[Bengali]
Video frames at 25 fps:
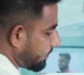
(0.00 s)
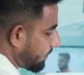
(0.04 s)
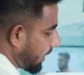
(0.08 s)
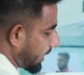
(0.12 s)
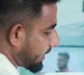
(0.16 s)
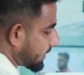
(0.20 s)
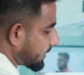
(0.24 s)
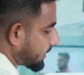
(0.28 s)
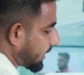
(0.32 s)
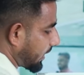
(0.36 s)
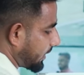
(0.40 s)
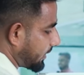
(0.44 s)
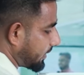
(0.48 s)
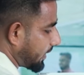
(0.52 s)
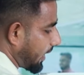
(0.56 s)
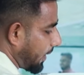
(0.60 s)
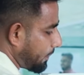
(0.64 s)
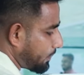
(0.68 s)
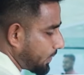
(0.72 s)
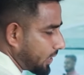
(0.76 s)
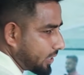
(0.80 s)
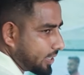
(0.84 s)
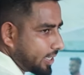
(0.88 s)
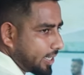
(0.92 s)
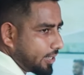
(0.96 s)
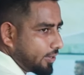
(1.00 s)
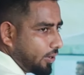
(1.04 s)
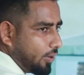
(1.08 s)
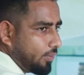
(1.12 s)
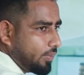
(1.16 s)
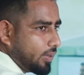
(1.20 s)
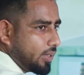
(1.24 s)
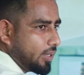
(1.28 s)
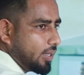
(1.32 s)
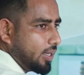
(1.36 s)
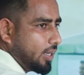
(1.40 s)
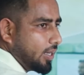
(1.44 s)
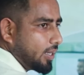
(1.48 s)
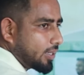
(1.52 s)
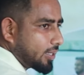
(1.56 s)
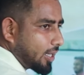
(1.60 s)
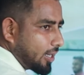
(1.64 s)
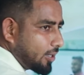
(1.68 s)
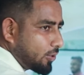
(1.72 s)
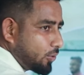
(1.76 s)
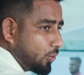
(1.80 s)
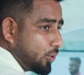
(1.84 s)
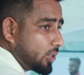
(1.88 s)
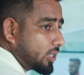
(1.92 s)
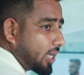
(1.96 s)
মাঝখান দিয়ে আপনার ড্রেন হবে
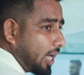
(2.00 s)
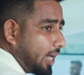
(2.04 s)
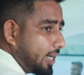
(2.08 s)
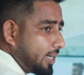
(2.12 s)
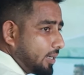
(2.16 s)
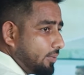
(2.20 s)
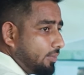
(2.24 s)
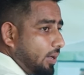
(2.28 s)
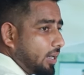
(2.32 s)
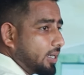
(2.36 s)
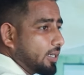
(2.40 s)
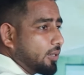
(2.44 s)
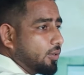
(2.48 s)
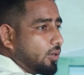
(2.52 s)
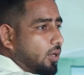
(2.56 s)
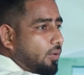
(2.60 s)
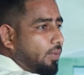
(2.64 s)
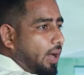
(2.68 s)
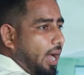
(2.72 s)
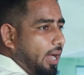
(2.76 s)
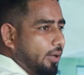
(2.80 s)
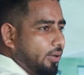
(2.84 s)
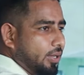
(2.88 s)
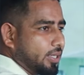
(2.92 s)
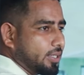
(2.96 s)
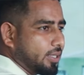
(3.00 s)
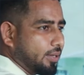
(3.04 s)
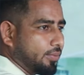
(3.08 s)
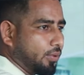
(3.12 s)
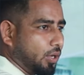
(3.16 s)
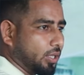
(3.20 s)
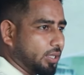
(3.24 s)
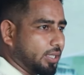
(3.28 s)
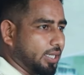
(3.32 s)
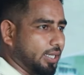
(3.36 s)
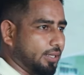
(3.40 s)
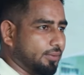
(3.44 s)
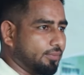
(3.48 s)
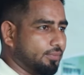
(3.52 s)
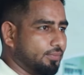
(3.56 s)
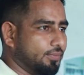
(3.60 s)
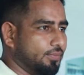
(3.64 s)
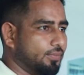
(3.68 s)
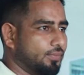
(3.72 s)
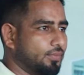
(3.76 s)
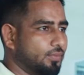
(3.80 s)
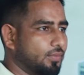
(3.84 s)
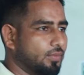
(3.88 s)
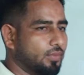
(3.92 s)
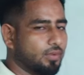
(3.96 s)
তাহলে দুই সাইডে মাটিগুলো ভাগ হয়ে যাবে অর্ধেক
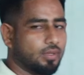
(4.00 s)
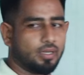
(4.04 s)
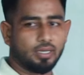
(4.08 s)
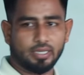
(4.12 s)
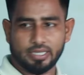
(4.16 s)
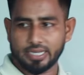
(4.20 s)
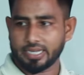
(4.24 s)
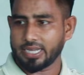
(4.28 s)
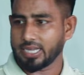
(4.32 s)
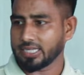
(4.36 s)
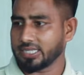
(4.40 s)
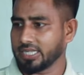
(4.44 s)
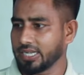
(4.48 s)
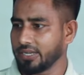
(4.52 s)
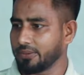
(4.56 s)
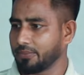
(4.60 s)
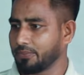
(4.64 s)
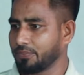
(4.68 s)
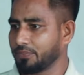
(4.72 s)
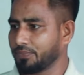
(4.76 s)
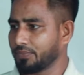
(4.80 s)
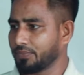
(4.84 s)
ঠিক আছে